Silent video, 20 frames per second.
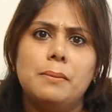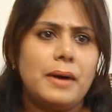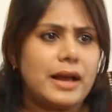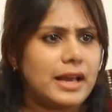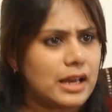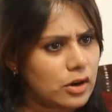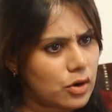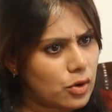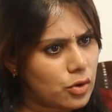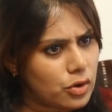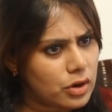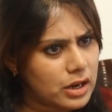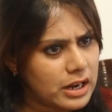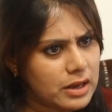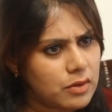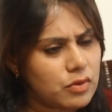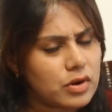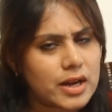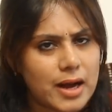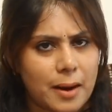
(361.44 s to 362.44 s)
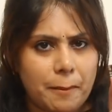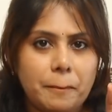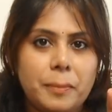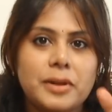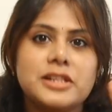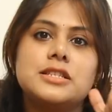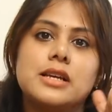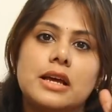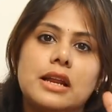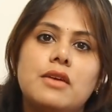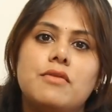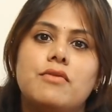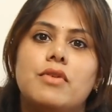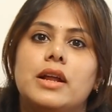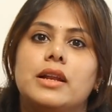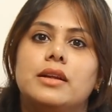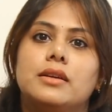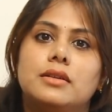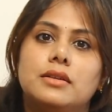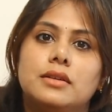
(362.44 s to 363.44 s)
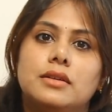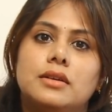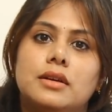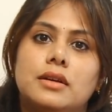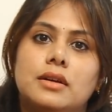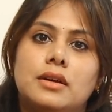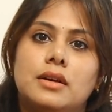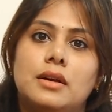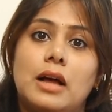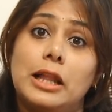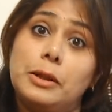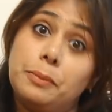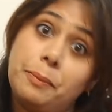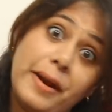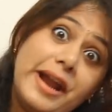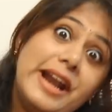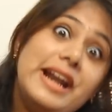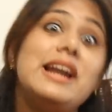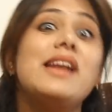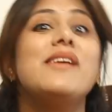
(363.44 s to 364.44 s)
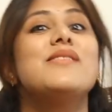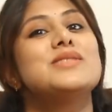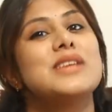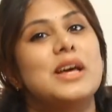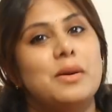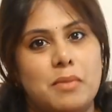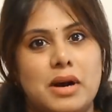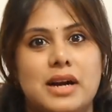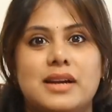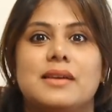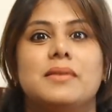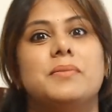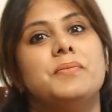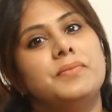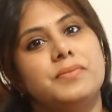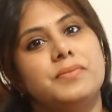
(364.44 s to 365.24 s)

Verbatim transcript: పైగా రెండు లీవులు కంపల్సరీ ఇవ్వాలి అది పెయిడ్ లీవ్స్ అనమాట